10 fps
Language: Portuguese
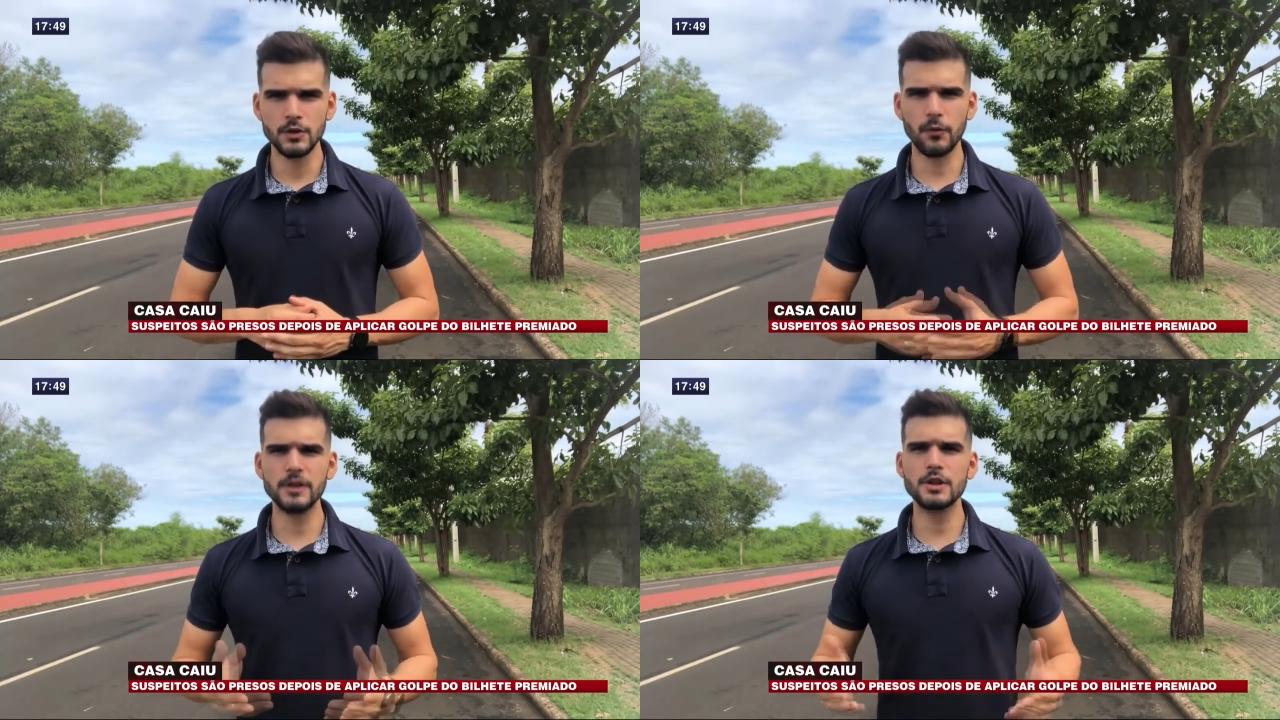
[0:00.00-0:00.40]

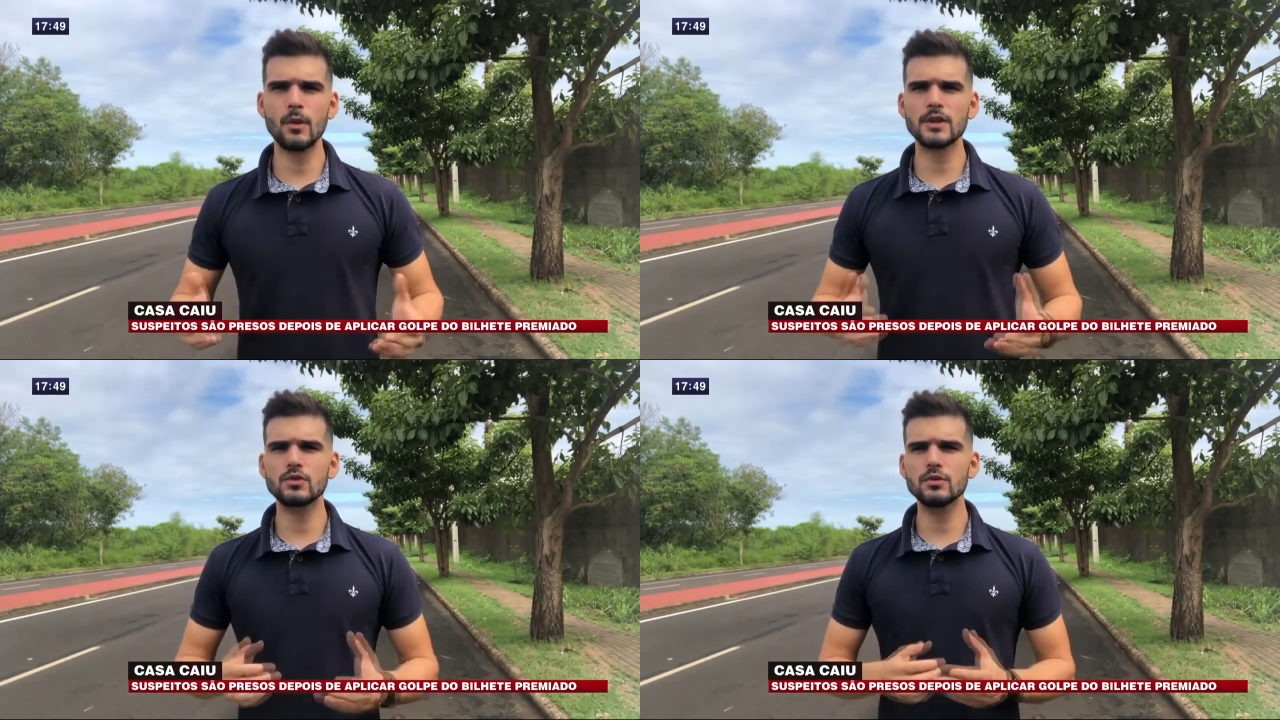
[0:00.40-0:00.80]
De Foz
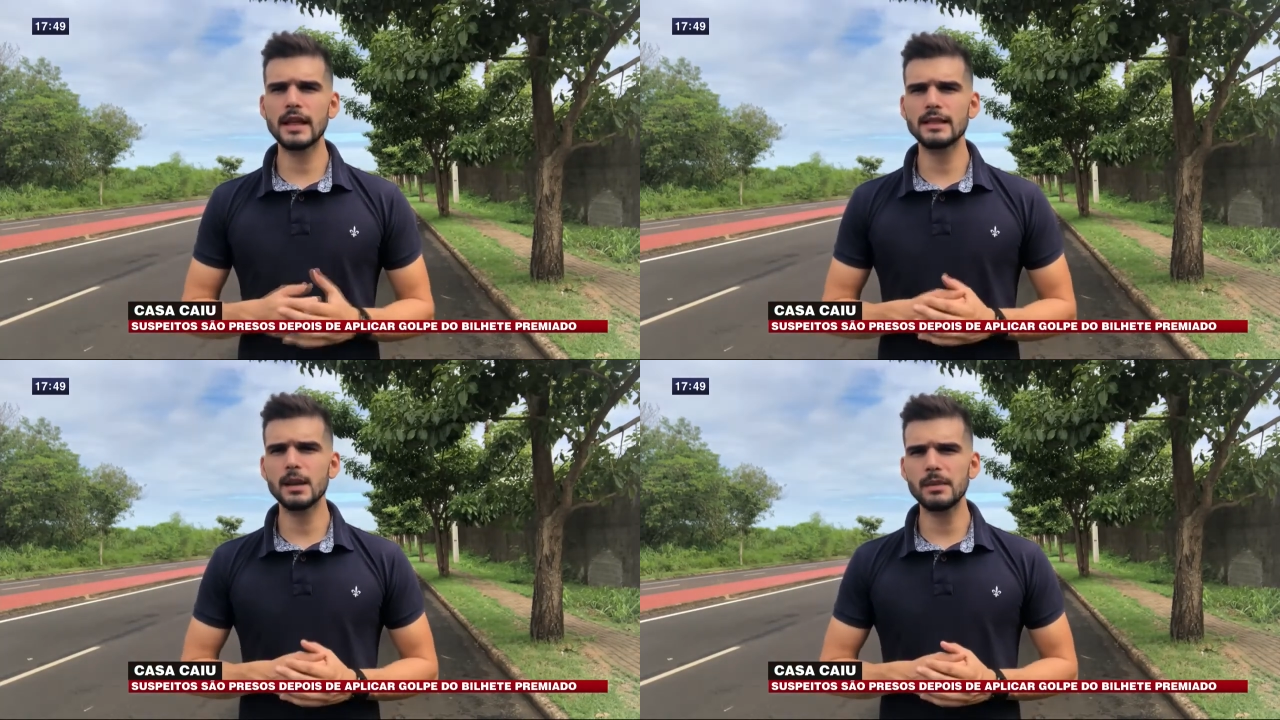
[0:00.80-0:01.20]
do
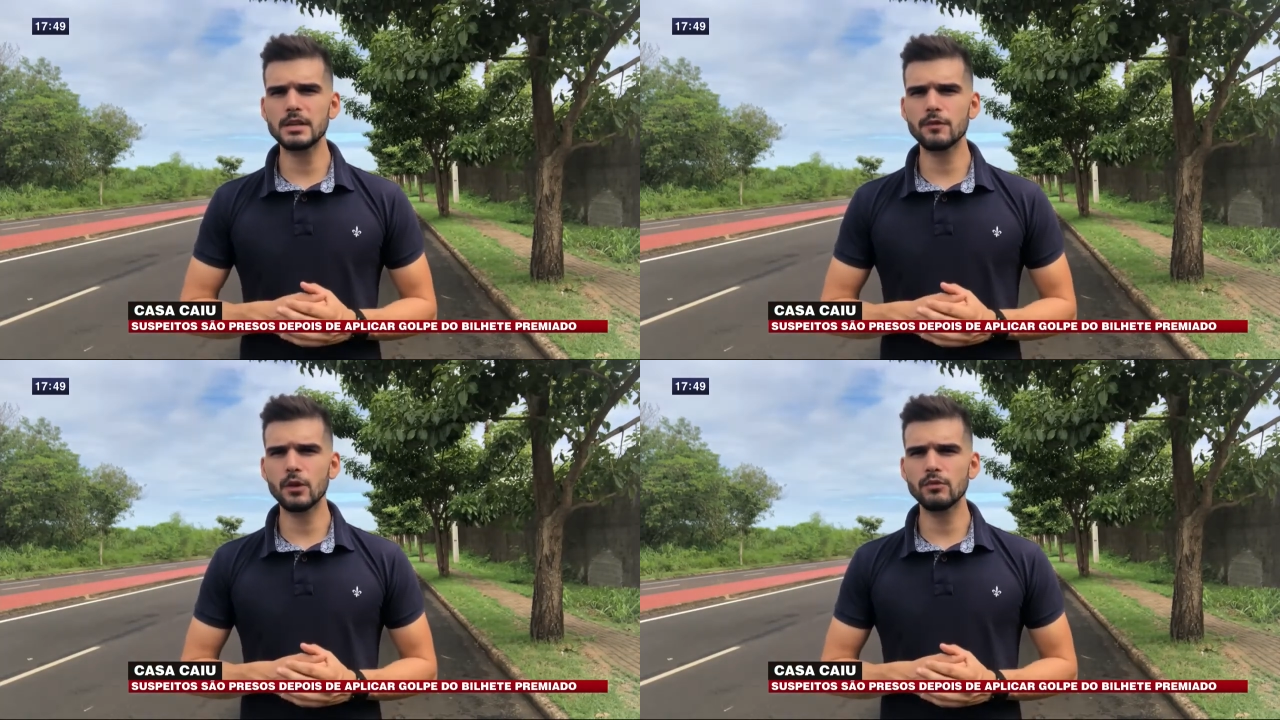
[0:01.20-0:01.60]
Iguaçu, da
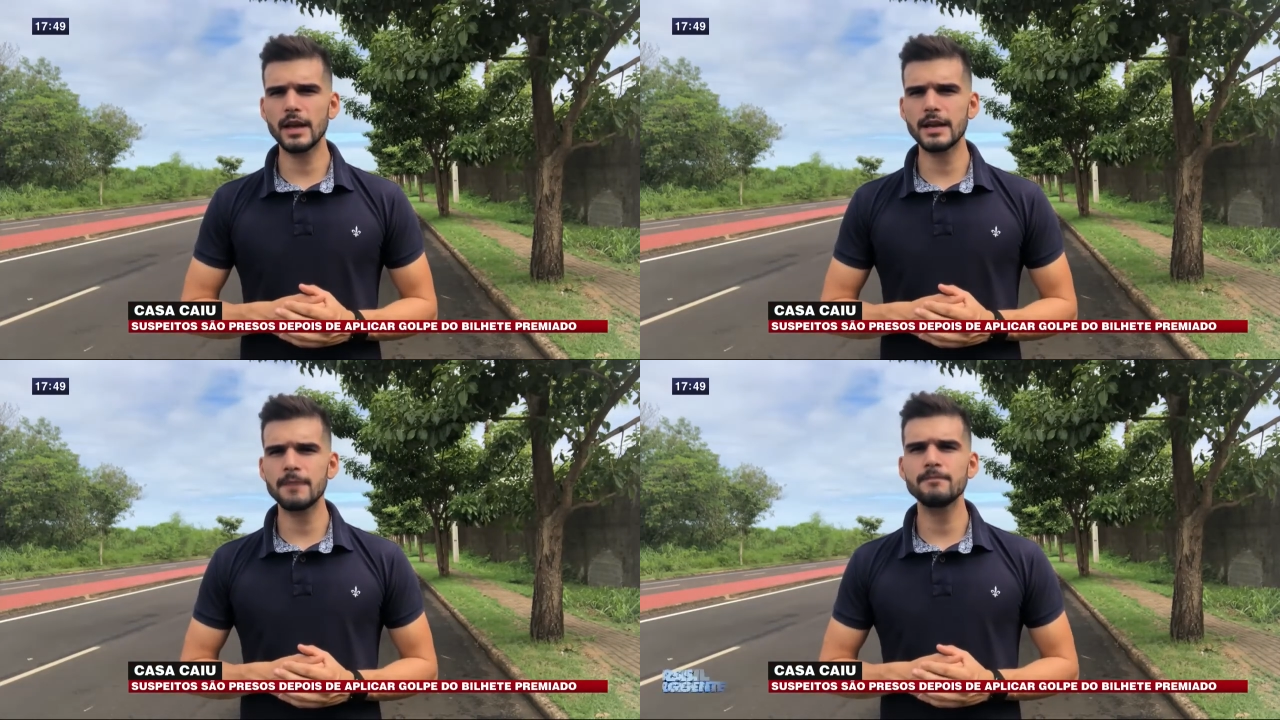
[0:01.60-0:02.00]
Tríplice
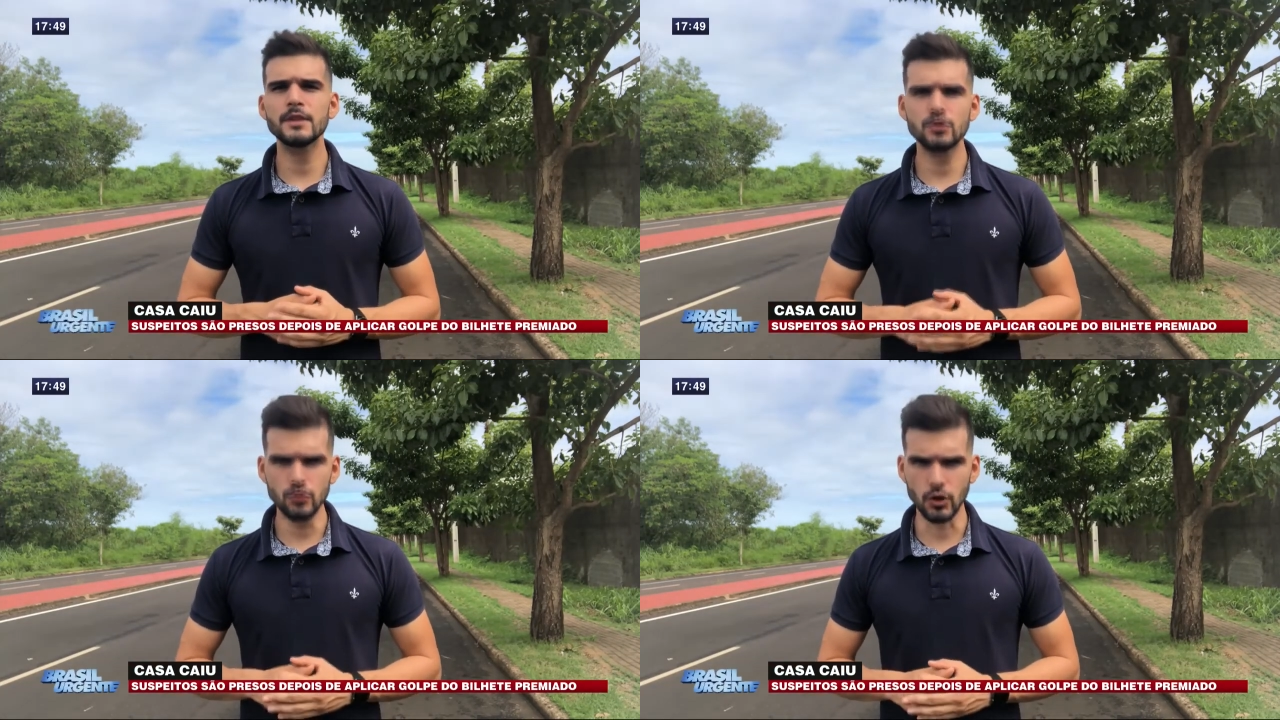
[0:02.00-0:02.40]
Fronteira,
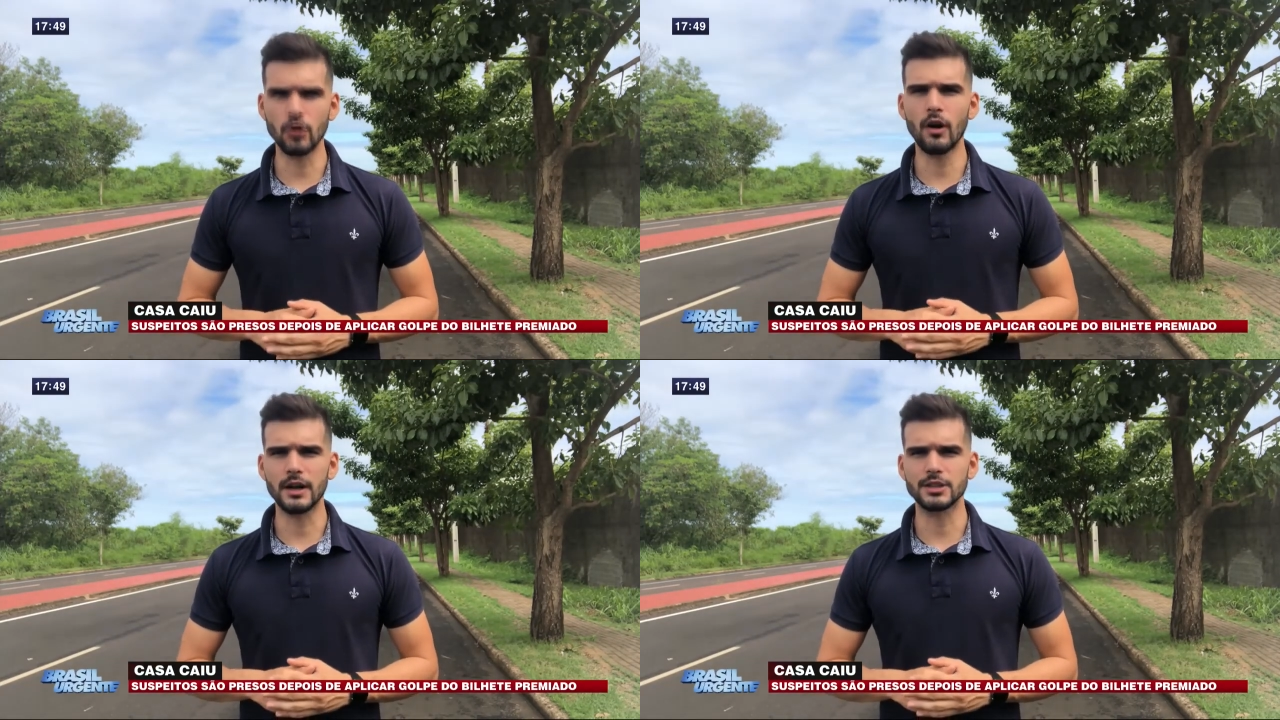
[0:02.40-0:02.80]

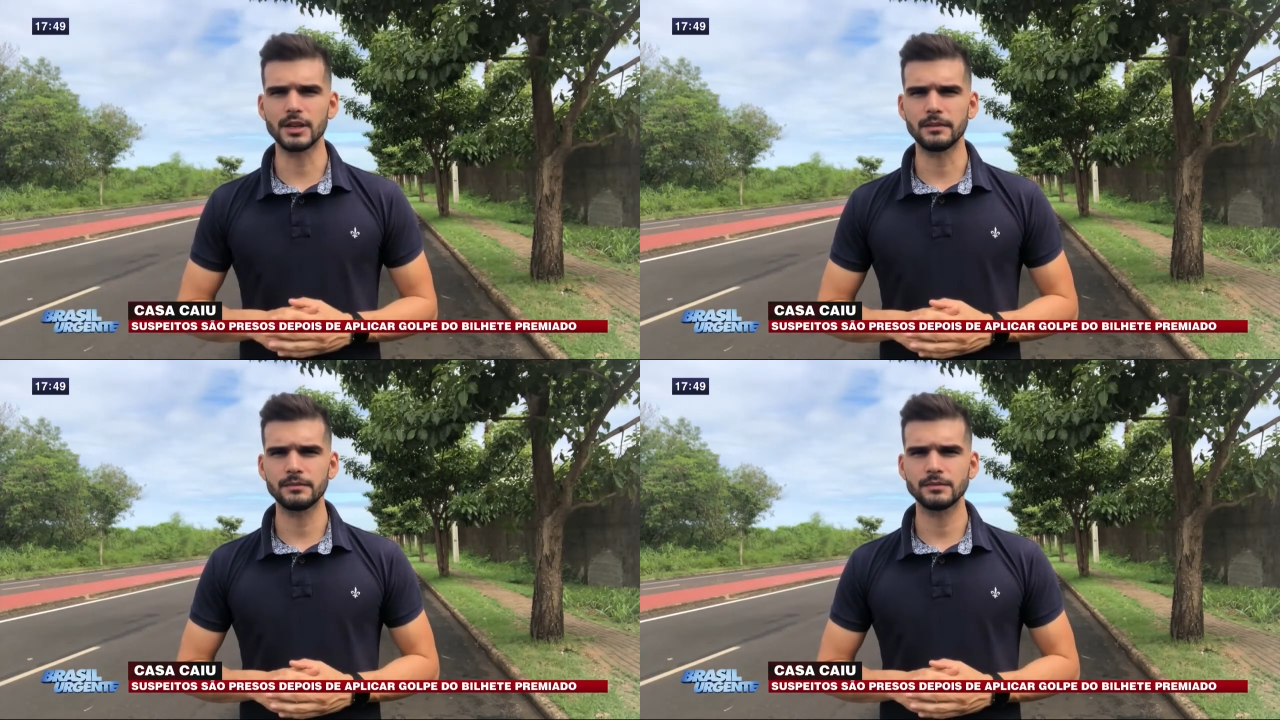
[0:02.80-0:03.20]
Júnior
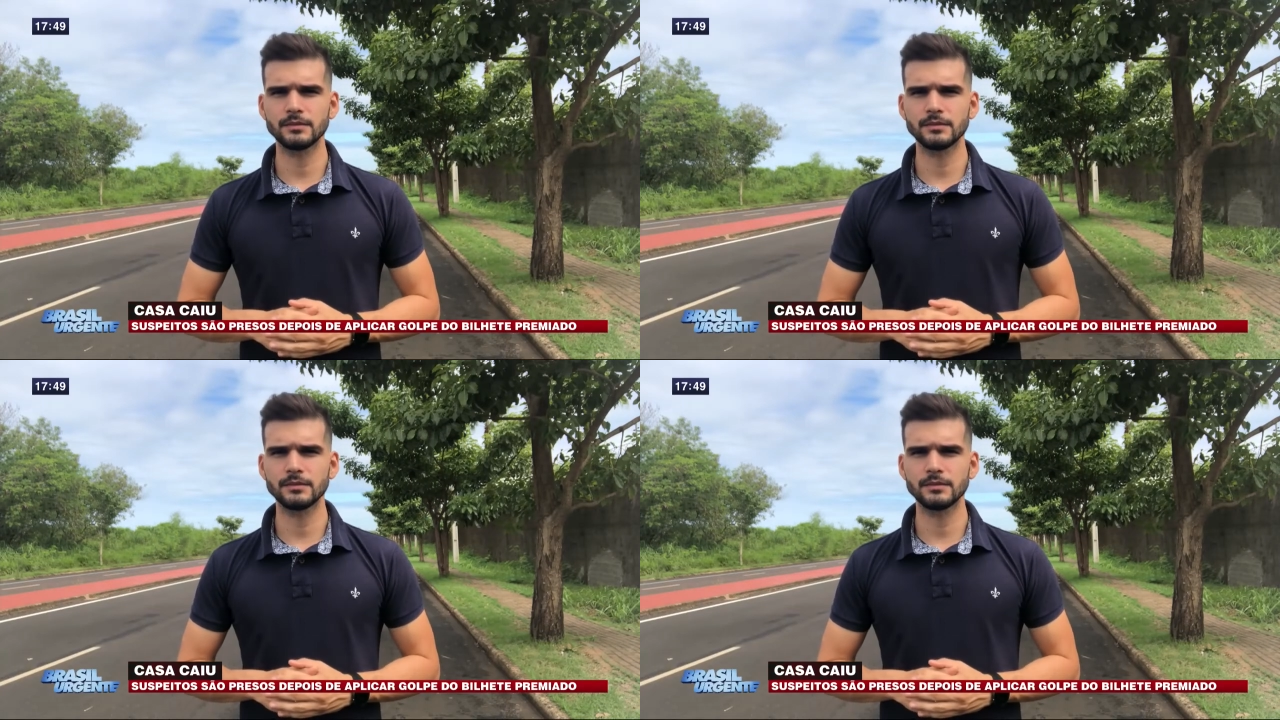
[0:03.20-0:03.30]
Rocha.